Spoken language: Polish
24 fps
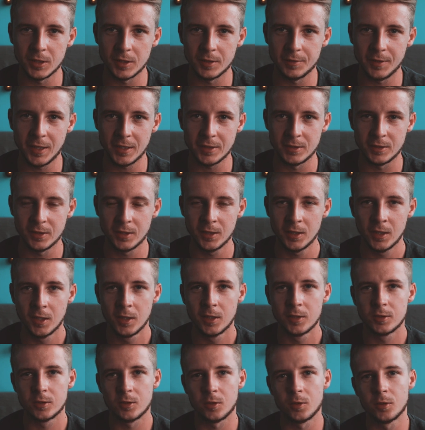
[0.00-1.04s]
te gwiazdy,
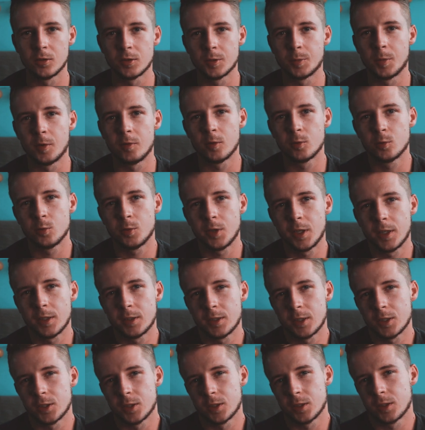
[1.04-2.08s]
co spowoduje
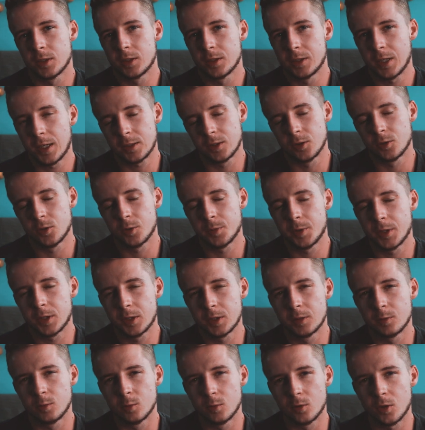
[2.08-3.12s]
też jasność
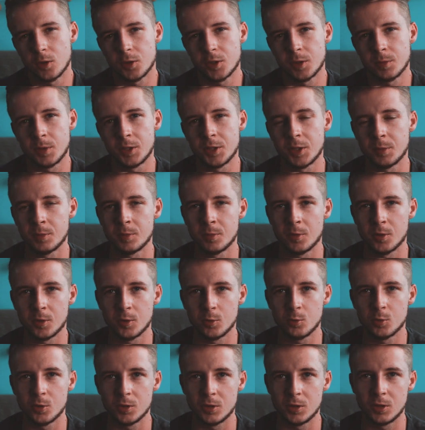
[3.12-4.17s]
obiektywu to, że będziemy
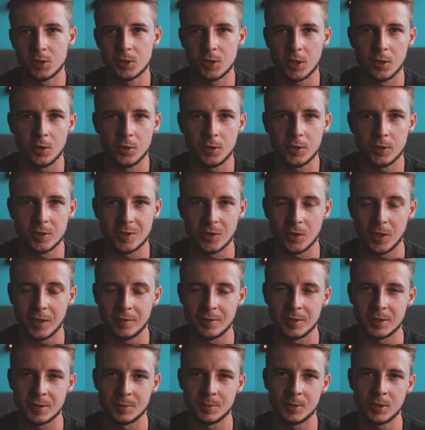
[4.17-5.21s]
mogli użyć niższego ISO, a
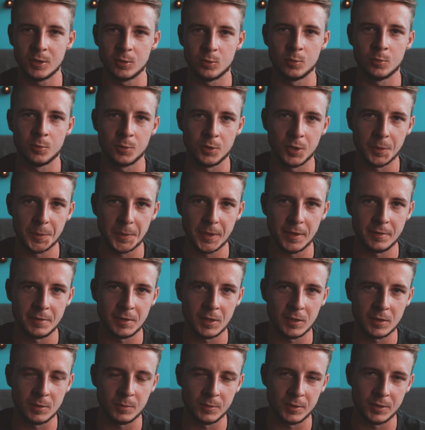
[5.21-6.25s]
więc mniej szumu się pojawi
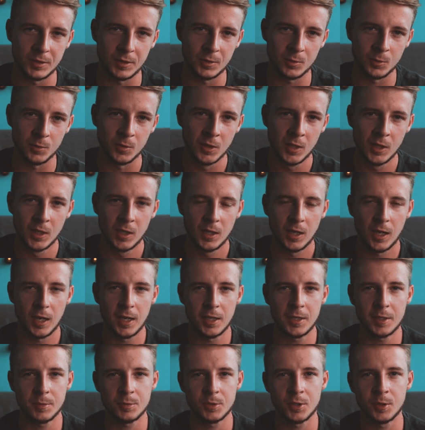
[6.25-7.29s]
na tym zdjęciu.
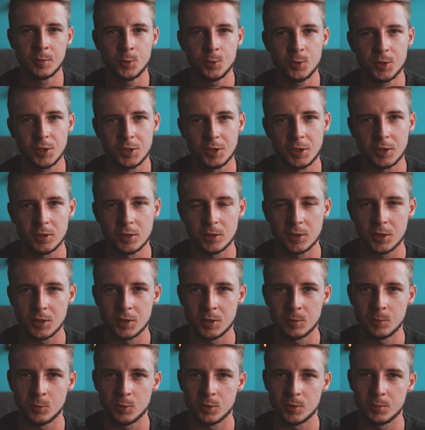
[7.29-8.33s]
Ale nie przejmujcie się, to też
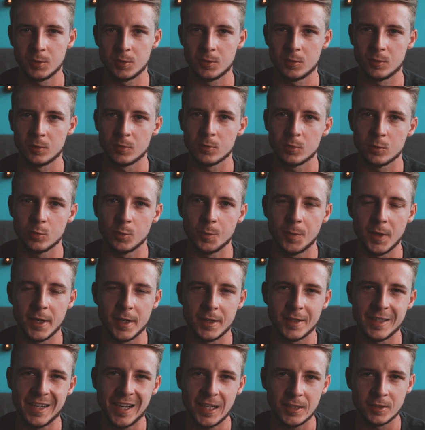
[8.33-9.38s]
nie musi być
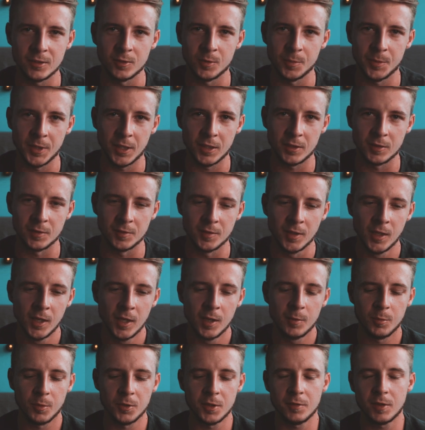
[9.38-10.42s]
super jasny obiektyw,
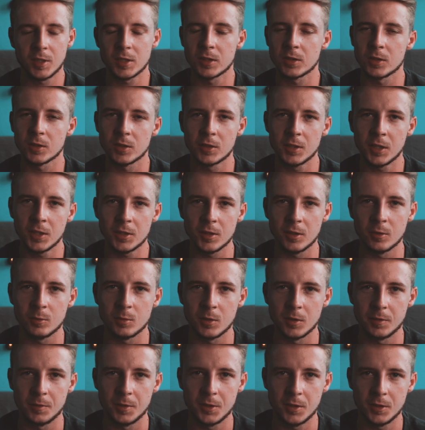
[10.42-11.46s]
ponieważ to zdjęcie,
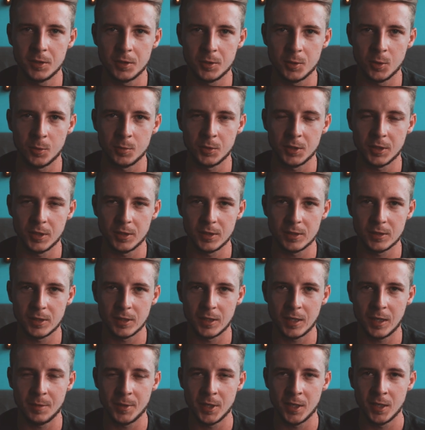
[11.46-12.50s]
które widzieliście u mnie na
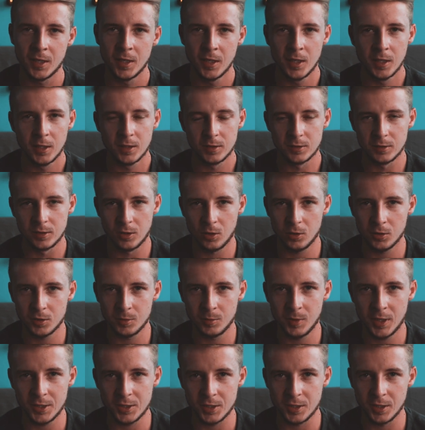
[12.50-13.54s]
Instagramie, drogi
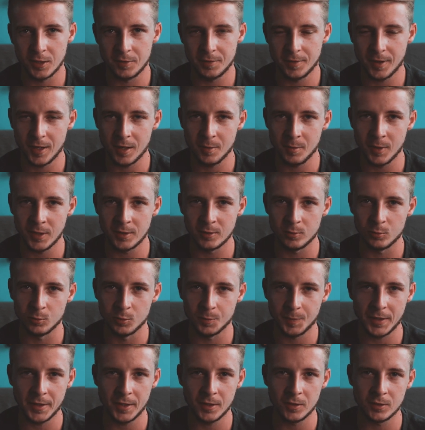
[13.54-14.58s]
mlecznej, fragmentu,
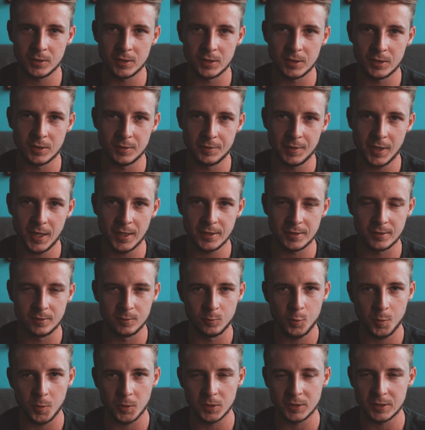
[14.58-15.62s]
spadających gwiazd,
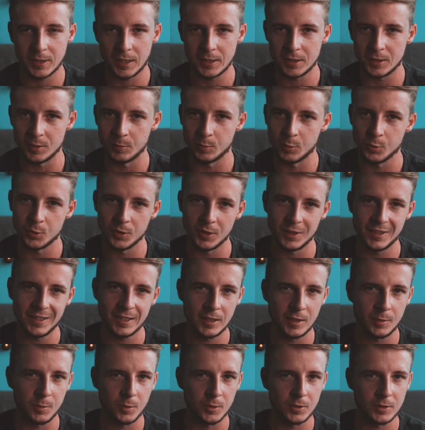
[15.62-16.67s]
dwóch postaci, później
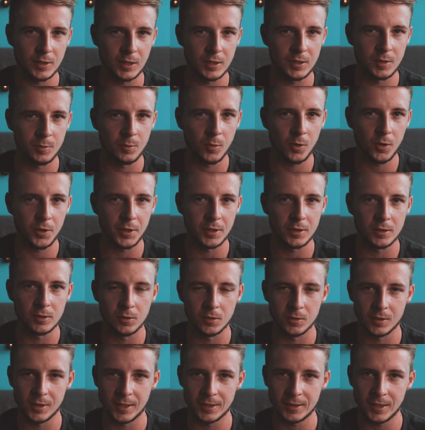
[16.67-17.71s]
jednej postaci mojej
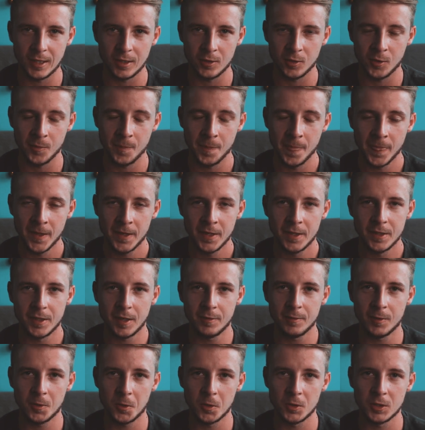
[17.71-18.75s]
tylko z latarką,
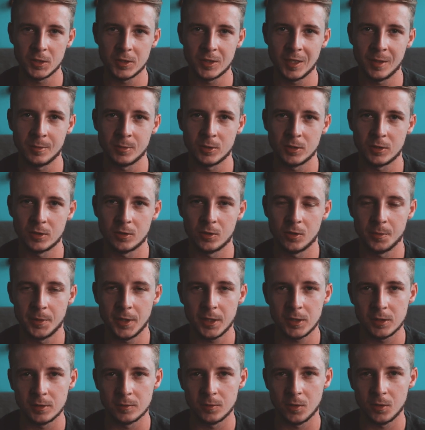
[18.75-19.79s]
ja wykorzystałem do tego
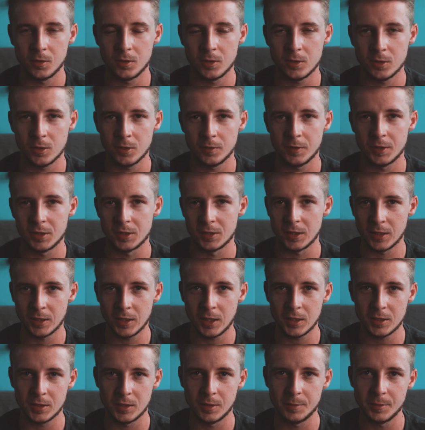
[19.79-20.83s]
obiektyw ogniskowej
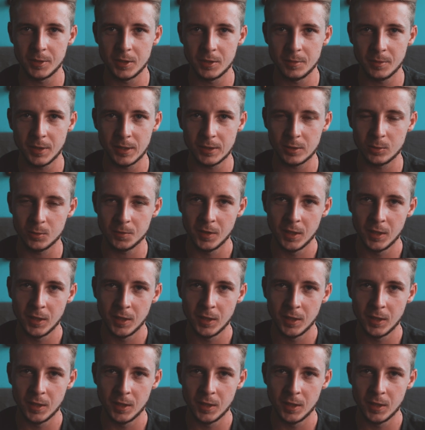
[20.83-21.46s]
14 mm